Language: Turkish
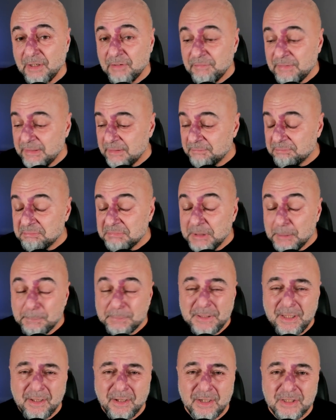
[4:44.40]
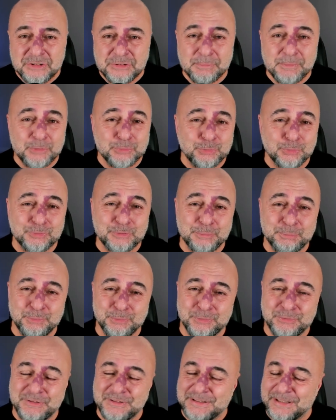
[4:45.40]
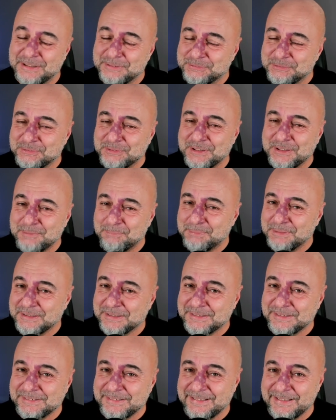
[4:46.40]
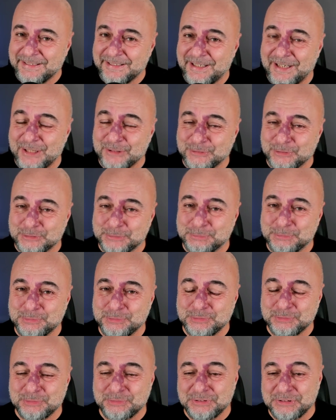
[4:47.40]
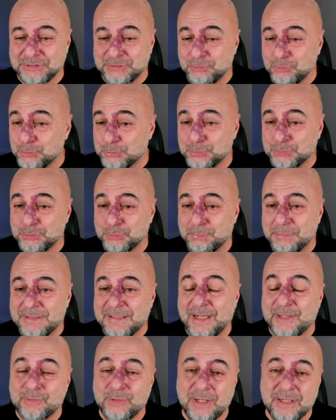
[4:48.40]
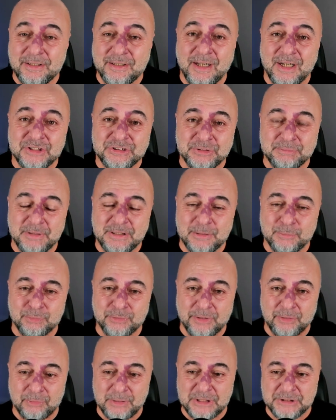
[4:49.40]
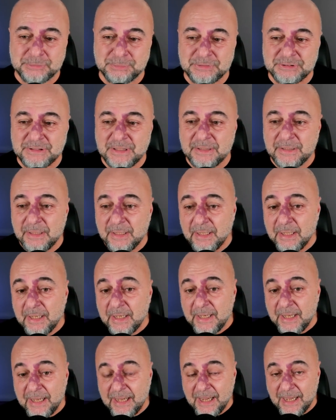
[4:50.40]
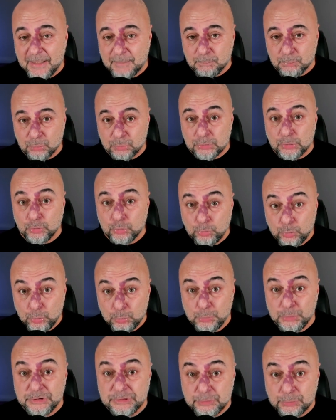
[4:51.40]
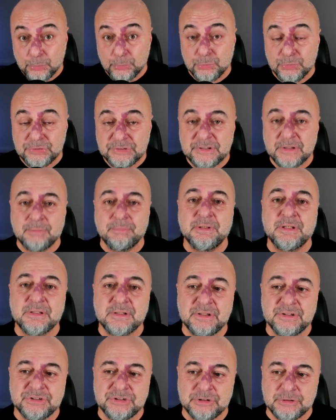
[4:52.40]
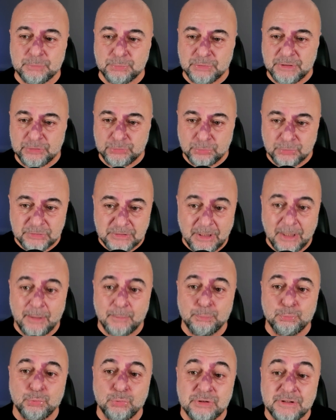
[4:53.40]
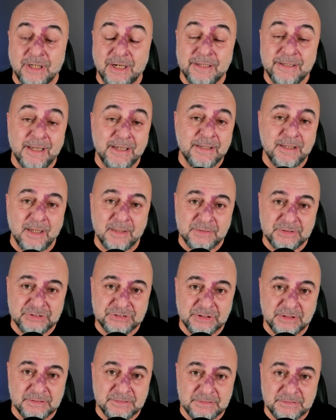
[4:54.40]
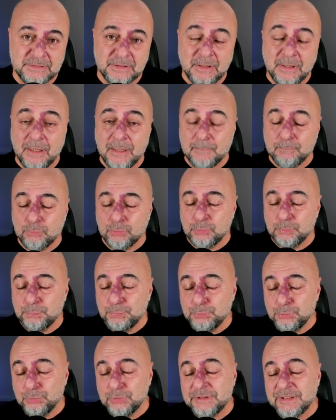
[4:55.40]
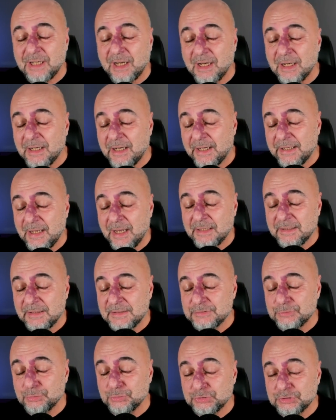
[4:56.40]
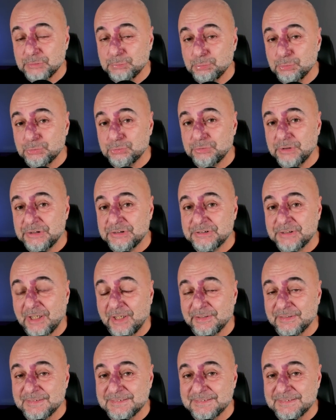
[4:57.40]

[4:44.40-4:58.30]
Ve yapılan araştırma çok da büyük değil. Yani Türkiye'de paraları nelere harcıyoruz bir düşünün. işte 3,5 milyar dolarlık harcamayla buraya ulaşmışlar. Eğer burada ümit görürse Amerika şimdi buraya çok daha büyük kaynak yağdıracaktır. Bu büyük yağan kaynakların sonucunda bu süreç daha da